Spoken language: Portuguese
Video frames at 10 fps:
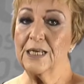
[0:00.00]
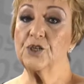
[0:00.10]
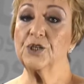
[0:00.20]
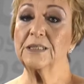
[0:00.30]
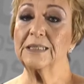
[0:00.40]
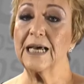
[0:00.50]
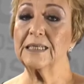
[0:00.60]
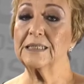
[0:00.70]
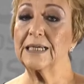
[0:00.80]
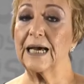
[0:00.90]
jantar
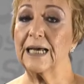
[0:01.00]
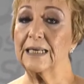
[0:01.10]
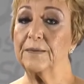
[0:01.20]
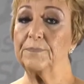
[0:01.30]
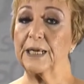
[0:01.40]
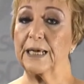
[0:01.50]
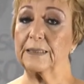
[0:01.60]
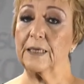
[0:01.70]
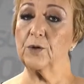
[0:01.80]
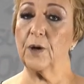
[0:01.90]
de gala
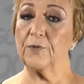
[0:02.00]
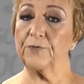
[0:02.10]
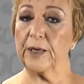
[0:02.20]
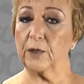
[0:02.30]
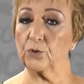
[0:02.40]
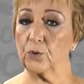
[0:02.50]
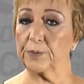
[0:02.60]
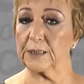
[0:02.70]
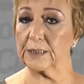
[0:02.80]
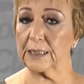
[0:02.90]
Brigadeiro Rafael
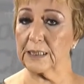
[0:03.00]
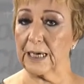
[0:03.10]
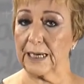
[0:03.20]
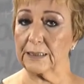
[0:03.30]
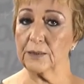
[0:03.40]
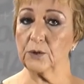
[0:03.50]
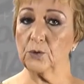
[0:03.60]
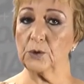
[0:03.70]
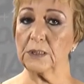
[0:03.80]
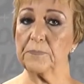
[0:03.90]
Tobias de Aguiar,
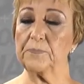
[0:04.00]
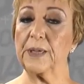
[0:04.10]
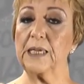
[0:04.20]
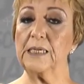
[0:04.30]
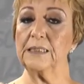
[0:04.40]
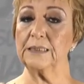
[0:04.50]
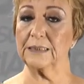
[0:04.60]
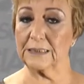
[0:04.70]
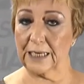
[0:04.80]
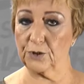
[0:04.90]
do CPI
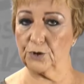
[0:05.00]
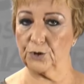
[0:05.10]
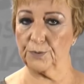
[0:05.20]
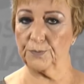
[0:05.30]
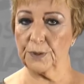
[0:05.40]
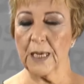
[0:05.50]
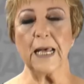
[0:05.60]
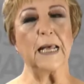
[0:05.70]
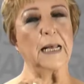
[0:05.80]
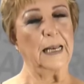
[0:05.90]
7.
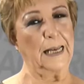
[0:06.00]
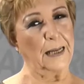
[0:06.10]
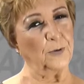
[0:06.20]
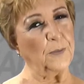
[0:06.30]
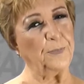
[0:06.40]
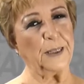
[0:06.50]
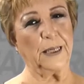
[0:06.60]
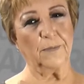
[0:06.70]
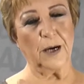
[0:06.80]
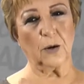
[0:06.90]
Lá no
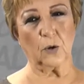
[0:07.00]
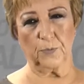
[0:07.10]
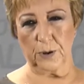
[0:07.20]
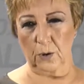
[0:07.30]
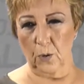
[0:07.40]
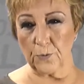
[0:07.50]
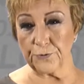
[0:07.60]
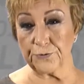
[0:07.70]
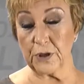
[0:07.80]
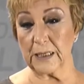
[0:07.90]
Ipanema Clube.
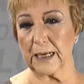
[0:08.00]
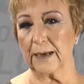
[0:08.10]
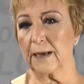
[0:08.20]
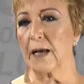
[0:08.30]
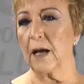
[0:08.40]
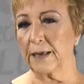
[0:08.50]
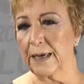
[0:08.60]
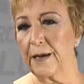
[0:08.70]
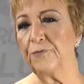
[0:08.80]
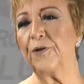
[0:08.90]
Confira
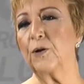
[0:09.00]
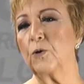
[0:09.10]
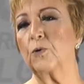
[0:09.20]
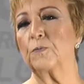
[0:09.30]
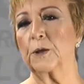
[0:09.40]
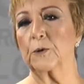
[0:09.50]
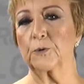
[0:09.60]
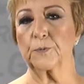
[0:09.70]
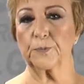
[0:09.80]
quem falou comigo.